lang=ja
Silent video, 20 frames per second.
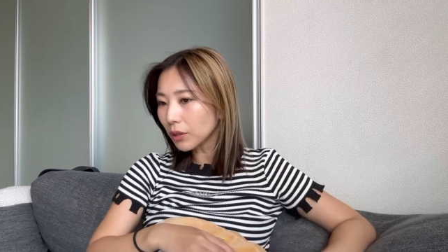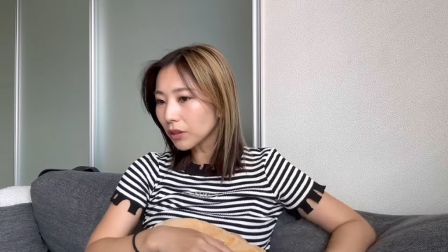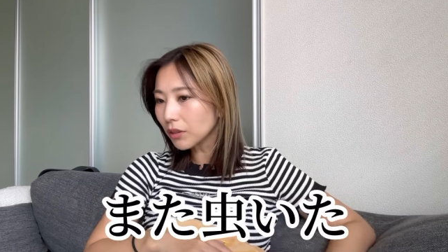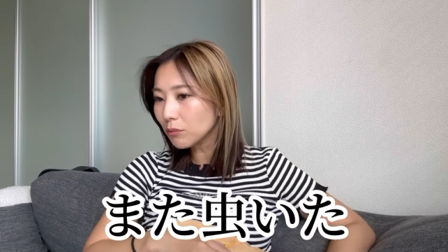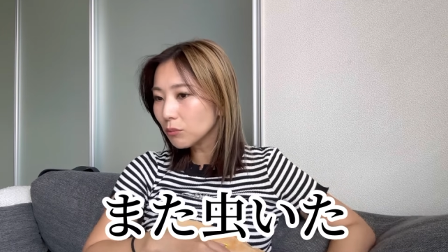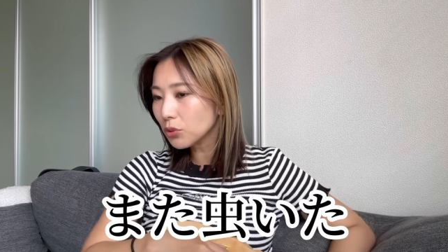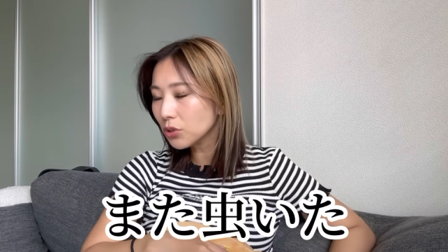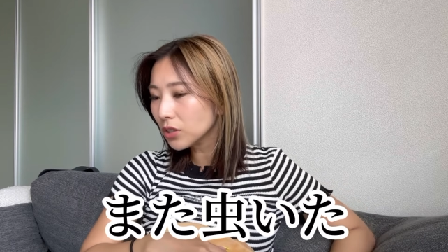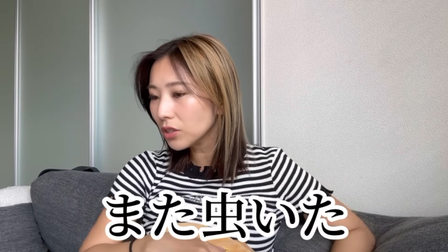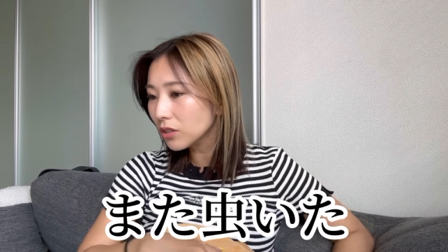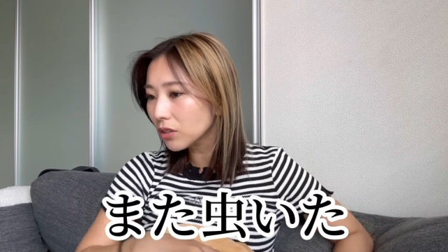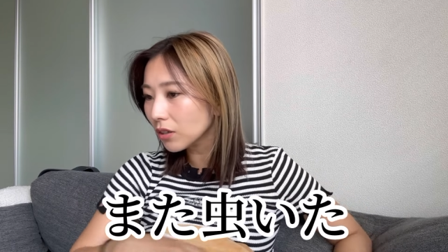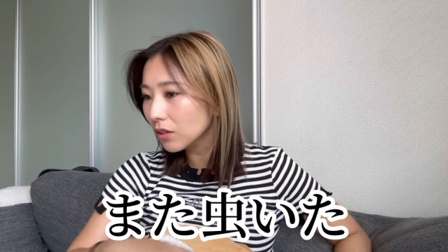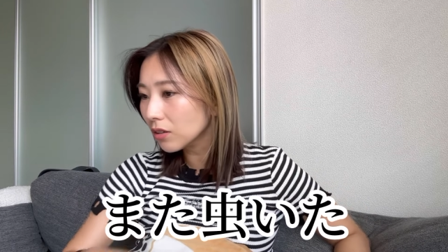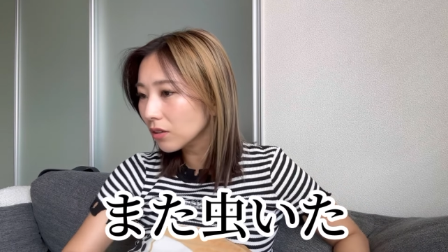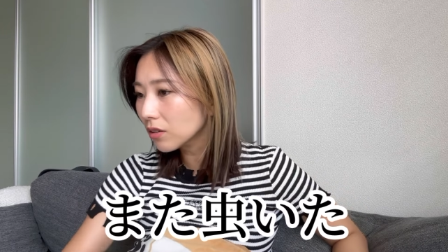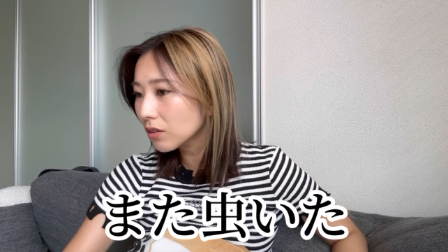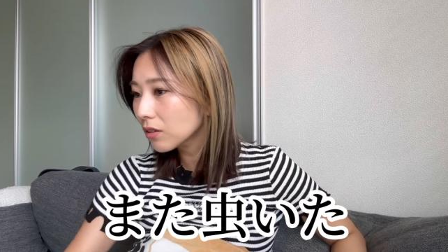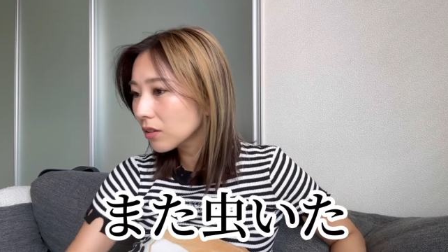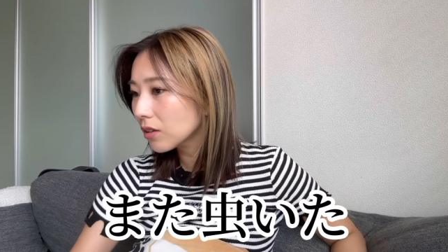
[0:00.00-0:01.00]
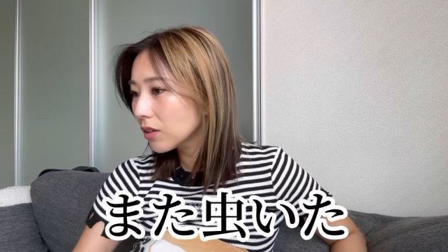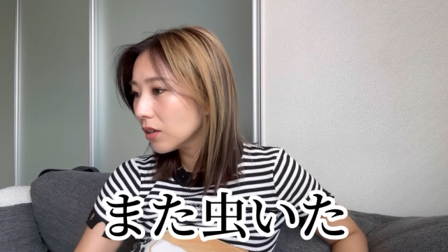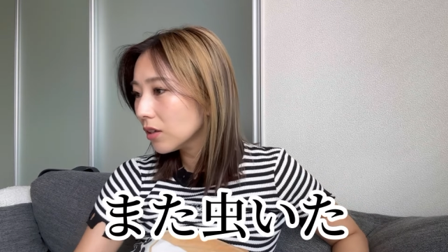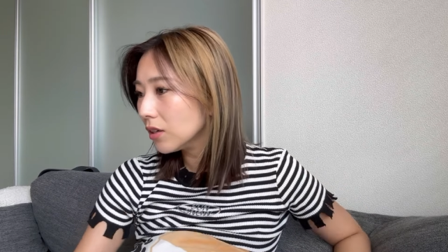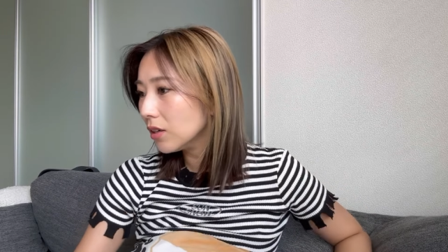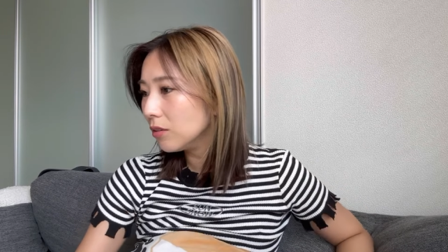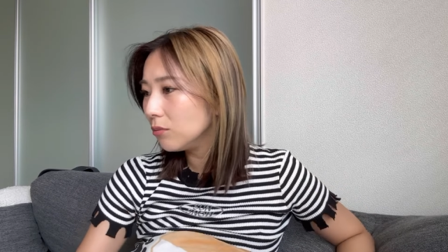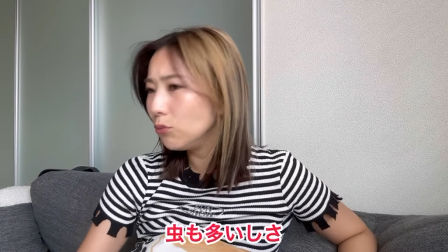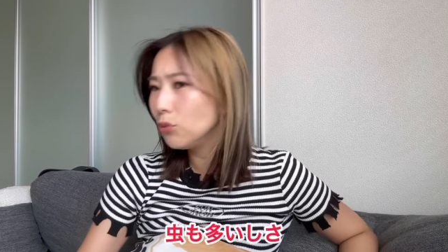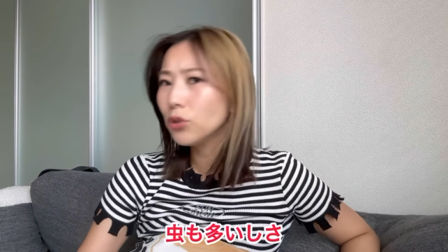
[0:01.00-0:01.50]
た虫いた
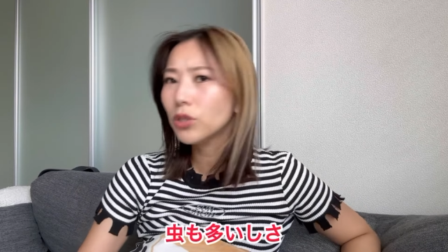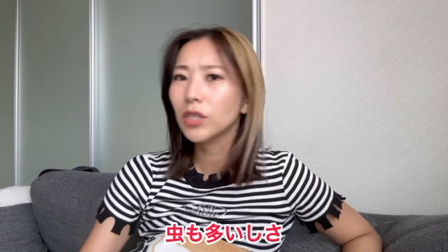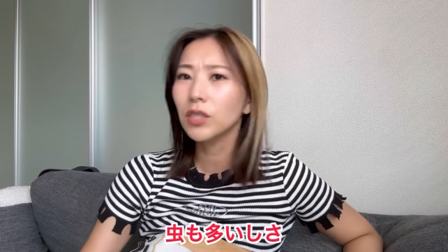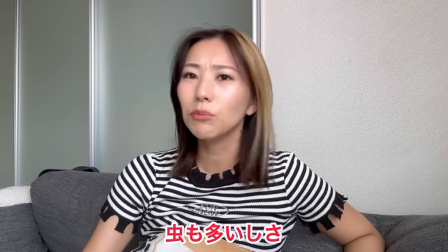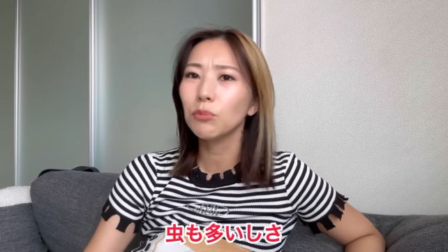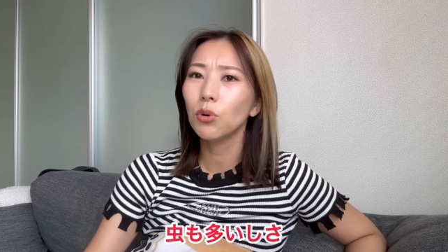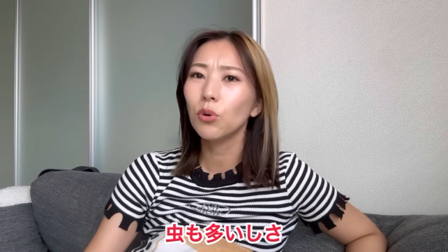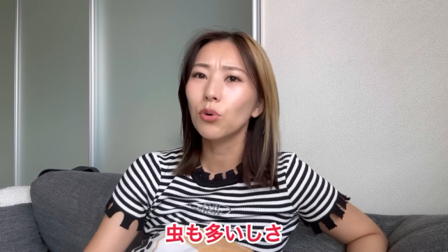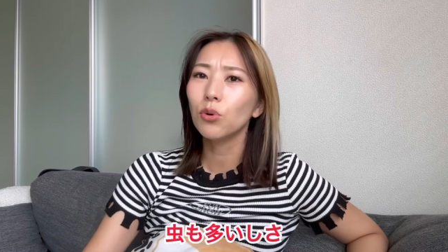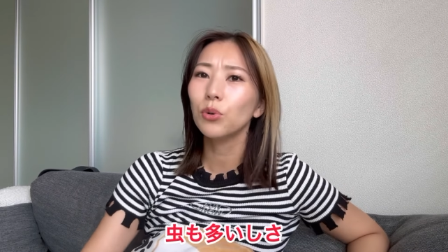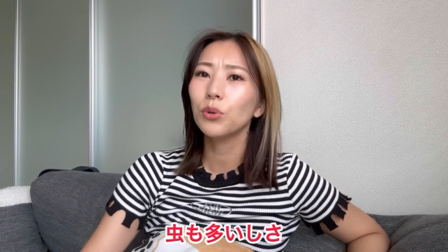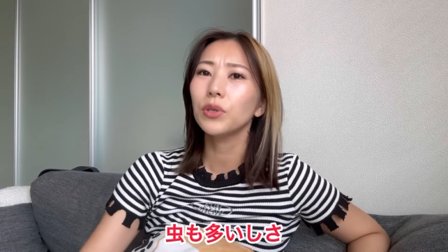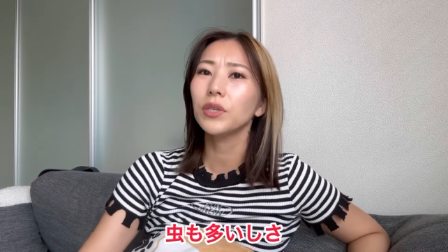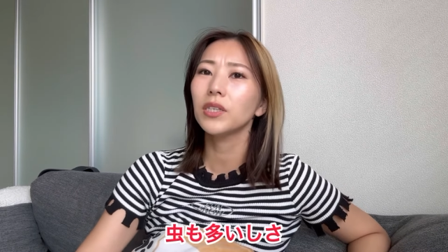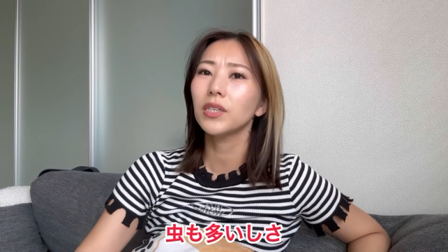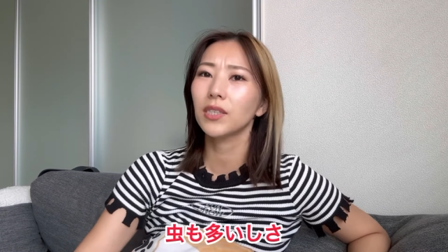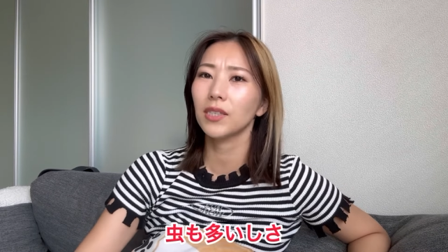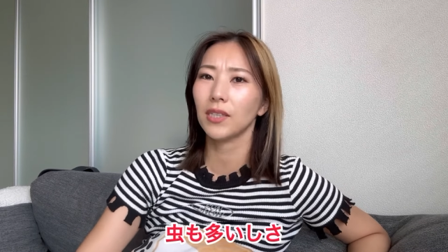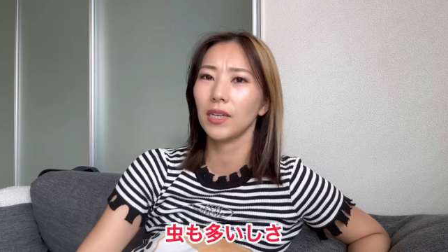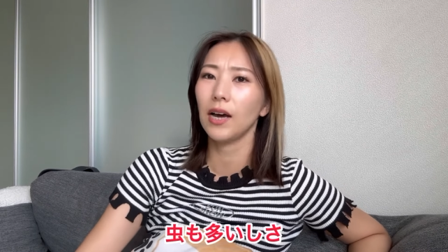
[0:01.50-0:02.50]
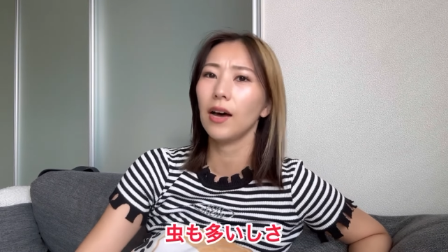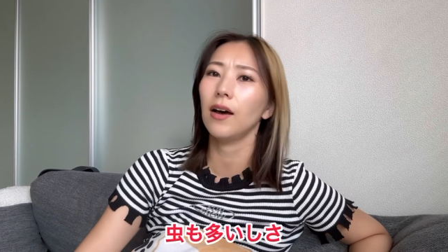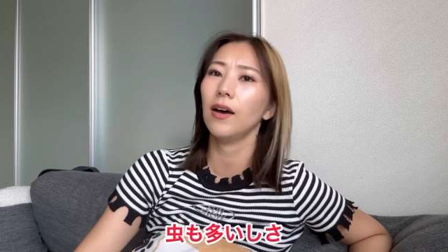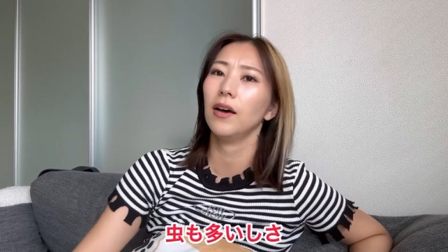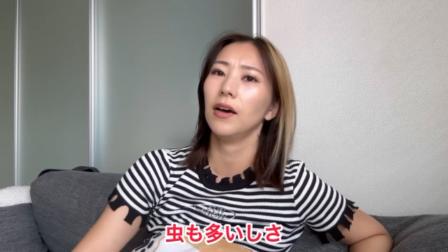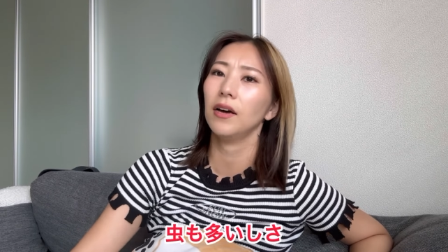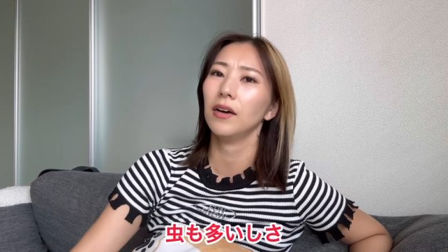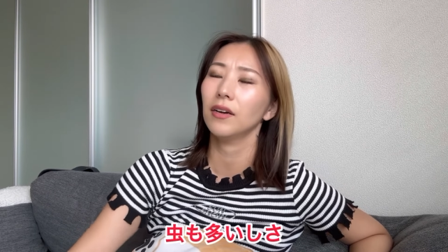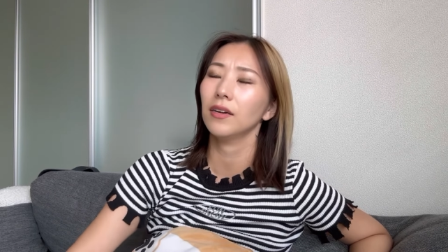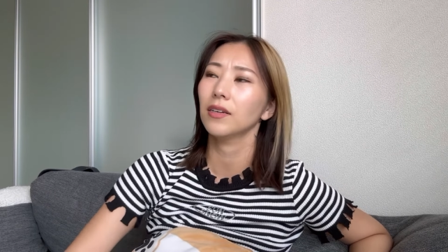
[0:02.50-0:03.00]
虫も多いし
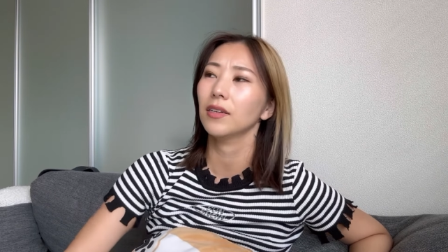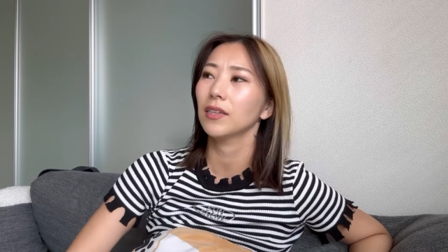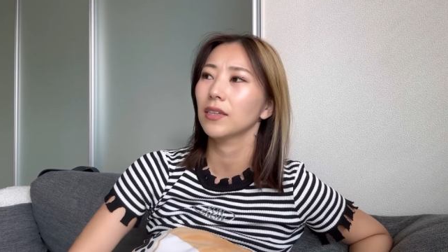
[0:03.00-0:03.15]
さサ